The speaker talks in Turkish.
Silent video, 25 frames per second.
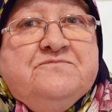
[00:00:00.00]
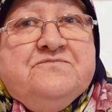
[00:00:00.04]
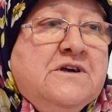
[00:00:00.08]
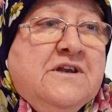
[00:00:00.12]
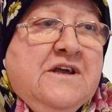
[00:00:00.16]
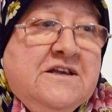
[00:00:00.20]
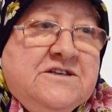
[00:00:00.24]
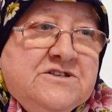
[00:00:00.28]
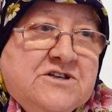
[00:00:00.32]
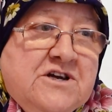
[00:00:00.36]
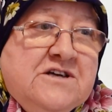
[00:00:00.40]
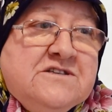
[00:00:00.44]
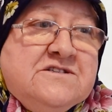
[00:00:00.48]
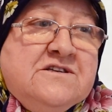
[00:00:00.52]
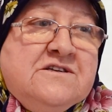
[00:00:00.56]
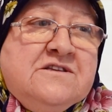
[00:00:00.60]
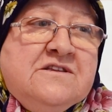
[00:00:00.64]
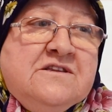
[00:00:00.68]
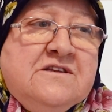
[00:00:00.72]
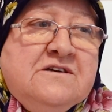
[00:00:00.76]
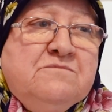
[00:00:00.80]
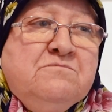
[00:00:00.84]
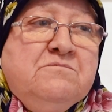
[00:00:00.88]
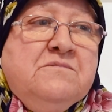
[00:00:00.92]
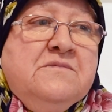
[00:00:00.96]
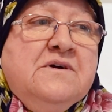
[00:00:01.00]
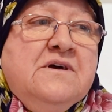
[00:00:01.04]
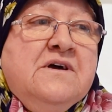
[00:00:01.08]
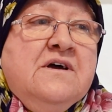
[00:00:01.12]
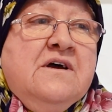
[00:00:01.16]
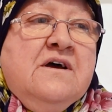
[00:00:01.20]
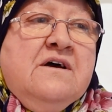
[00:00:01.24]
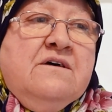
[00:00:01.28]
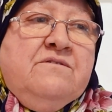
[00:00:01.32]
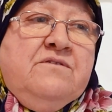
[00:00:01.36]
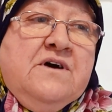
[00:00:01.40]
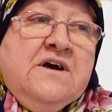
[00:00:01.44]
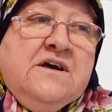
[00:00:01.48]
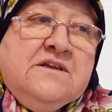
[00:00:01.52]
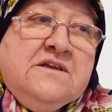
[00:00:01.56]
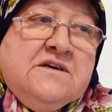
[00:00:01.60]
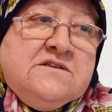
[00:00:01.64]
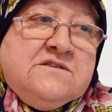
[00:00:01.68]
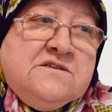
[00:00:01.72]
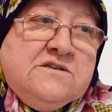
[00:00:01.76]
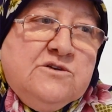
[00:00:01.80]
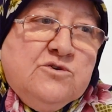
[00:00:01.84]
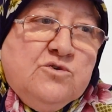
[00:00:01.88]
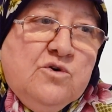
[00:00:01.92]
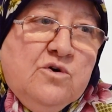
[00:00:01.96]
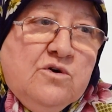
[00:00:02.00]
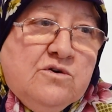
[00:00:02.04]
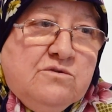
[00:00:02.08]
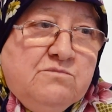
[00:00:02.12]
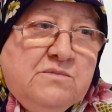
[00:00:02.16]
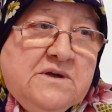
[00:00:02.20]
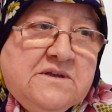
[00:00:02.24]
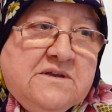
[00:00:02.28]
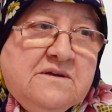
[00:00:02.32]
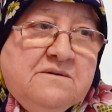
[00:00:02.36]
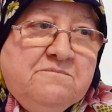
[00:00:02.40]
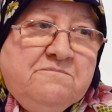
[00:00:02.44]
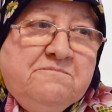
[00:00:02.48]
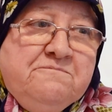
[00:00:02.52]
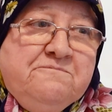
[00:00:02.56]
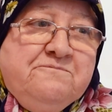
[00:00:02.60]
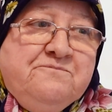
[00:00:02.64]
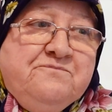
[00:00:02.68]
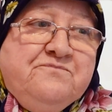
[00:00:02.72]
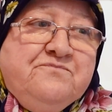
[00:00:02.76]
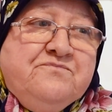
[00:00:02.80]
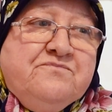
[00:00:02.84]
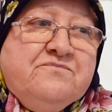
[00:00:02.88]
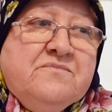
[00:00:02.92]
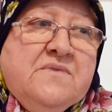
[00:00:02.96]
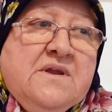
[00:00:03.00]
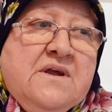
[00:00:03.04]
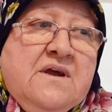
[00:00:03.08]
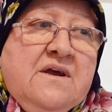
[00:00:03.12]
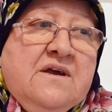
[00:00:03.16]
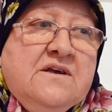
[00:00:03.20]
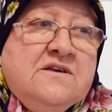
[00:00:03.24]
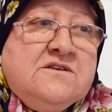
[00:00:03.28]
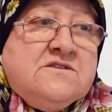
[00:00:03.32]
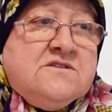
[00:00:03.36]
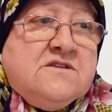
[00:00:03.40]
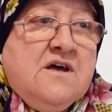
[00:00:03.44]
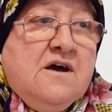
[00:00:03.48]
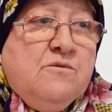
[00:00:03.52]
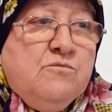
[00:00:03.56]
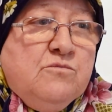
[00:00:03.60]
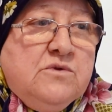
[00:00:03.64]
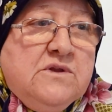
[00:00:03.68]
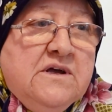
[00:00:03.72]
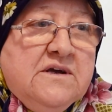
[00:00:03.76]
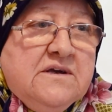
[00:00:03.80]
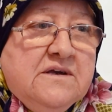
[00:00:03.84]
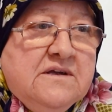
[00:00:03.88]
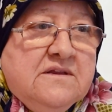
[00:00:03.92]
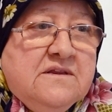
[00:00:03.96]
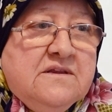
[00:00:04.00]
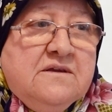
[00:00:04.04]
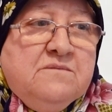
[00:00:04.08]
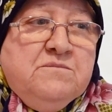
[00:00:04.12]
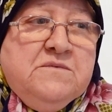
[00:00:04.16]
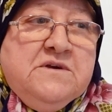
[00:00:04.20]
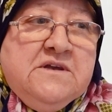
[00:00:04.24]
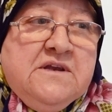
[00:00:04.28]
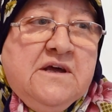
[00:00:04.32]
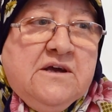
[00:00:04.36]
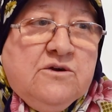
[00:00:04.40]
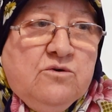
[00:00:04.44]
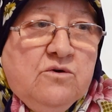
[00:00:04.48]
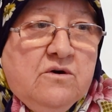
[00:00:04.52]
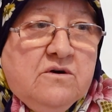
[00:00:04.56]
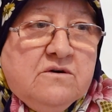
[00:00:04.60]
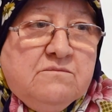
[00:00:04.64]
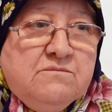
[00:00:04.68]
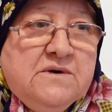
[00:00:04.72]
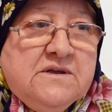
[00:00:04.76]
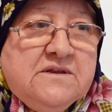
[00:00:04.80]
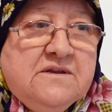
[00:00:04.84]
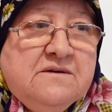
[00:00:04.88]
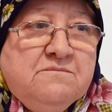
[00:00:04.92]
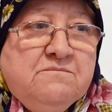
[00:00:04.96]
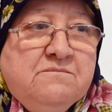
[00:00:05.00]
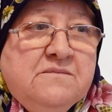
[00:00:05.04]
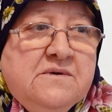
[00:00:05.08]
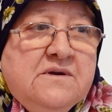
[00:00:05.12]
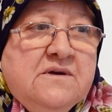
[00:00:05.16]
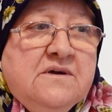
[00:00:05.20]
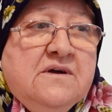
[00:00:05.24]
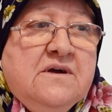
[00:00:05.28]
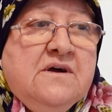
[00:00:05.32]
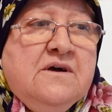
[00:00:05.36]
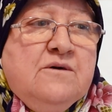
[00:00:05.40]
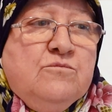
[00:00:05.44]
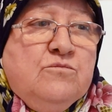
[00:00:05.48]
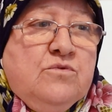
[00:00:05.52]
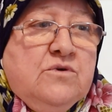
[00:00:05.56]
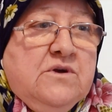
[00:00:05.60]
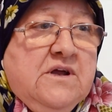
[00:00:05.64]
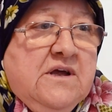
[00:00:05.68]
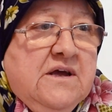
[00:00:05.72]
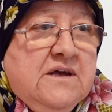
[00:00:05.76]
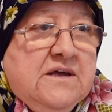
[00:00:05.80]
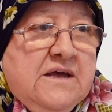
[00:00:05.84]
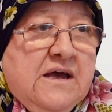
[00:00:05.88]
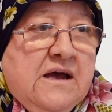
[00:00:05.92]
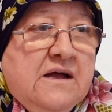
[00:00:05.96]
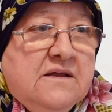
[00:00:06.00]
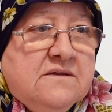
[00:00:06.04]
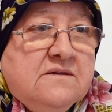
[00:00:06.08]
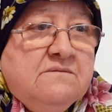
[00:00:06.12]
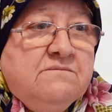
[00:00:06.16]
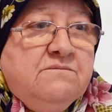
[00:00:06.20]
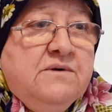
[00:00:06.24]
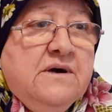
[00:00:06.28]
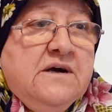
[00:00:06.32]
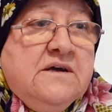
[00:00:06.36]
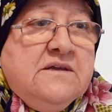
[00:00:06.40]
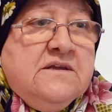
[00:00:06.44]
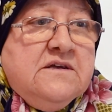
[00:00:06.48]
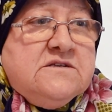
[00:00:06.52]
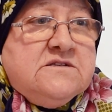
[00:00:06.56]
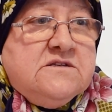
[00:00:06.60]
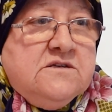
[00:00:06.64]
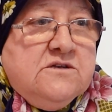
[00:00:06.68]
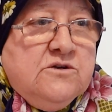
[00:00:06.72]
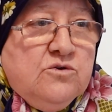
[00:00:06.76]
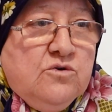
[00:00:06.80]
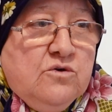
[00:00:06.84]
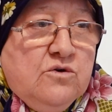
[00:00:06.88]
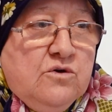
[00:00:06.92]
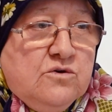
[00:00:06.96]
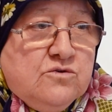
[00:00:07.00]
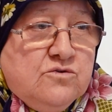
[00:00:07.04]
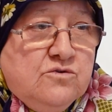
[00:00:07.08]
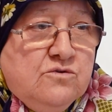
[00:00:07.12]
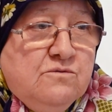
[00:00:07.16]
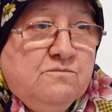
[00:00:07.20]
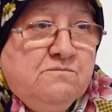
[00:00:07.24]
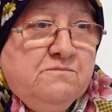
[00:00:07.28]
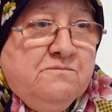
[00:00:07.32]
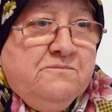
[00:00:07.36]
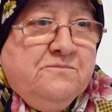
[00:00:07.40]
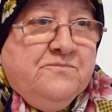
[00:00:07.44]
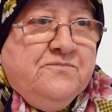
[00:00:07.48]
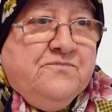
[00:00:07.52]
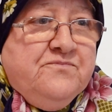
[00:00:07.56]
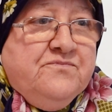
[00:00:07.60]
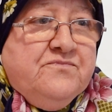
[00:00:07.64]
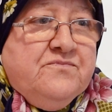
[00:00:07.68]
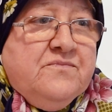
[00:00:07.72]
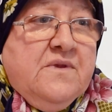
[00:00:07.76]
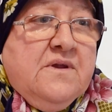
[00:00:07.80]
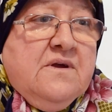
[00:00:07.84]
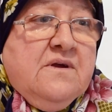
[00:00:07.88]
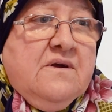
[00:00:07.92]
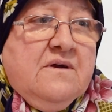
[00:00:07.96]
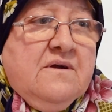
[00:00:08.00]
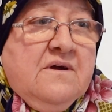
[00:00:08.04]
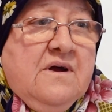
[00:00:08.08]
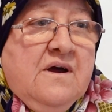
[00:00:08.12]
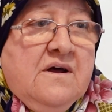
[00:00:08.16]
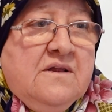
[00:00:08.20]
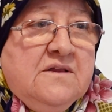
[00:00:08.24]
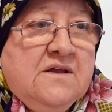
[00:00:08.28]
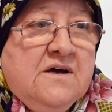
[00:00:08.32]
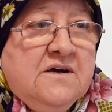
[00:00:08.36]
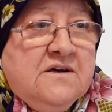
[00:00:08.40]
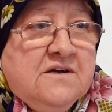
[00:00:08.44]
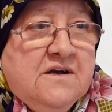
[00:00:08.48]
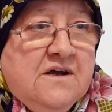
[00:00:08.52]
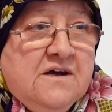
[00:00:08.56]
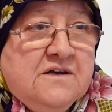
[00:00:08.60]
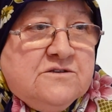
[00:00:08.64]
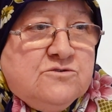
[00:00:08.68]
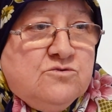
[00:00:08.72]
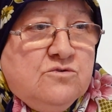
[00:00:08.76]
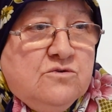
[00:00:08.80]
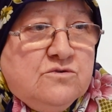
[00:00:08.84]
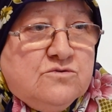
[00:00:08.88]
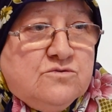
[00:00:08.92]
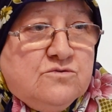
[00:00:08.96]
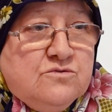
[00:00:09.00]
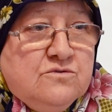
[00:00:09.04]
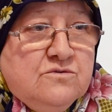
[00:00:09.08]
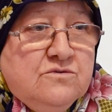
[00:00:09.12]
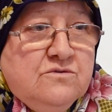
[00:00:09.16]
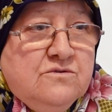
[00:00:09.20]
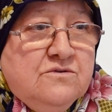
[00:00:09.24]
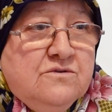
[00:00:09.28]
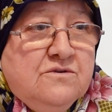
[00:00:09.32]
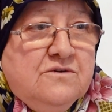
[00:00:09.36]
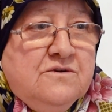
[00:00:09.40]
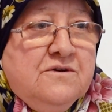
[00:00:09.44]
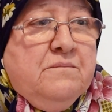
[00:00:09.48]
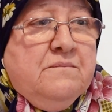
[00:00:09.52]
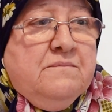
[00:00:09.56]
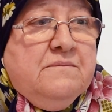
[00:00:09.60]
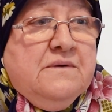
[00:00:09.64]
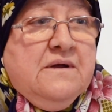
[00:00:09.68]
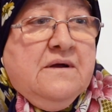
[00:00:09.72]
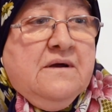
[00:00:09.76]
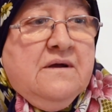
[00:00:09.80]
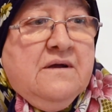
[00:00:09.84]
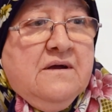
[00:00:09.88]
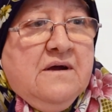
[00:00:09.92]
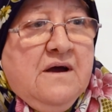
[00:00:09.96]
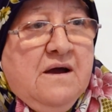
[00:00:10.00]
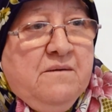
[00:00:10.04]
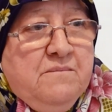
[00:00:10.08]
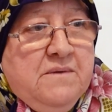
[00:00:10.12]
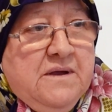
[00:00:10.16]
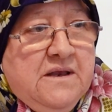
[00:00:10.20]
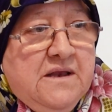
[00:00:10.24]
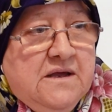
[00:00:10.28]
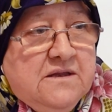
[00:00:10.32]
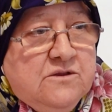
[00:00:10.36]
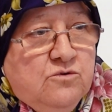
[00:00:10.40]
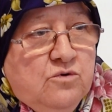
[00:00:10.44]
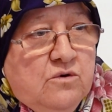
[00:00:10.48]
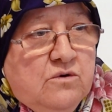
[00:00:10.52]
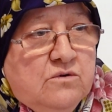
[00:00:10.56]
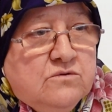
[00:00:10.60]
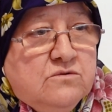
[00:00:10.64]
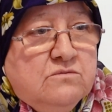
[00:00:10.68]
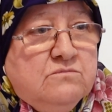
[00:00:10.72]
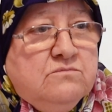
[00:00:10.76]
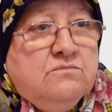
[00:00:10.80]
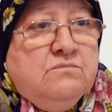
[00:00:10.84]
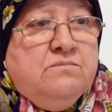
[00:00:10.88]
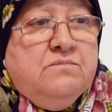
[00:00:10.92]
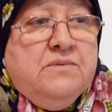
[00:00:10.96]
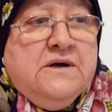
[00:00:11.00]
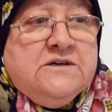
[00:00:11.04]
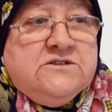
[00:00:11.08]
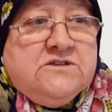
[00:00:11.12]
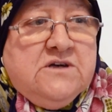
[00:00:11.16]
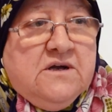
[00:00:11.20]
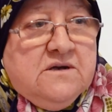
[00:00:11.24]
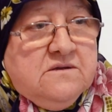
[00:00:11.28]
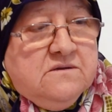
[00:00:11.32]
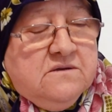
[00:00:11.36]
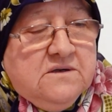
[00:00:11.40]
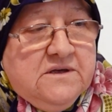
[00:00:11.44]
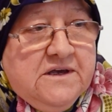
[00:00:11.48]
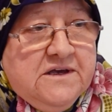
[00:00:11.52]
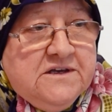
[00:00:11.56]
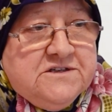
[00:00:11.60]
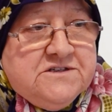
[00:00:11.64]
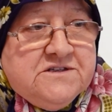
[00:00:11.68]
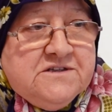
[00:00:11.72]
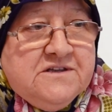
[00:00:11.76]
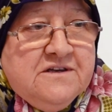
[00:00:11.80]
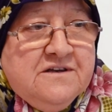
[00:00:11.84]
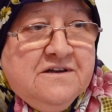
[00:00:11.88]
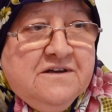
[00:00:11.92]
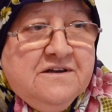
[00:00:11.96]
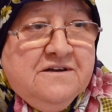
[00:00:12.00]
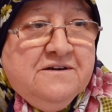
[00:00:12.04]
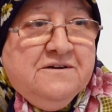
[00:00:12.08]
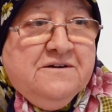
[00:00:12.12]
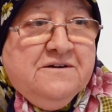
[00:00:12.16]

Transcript: İlaç kazıttım. Faydasını görmedim. İstanbul'a gittim, yine görmedim. Buraya geldim, faydasını gördüm. Allah razı olsun. E, ameliyat oldum, başarılı geçti.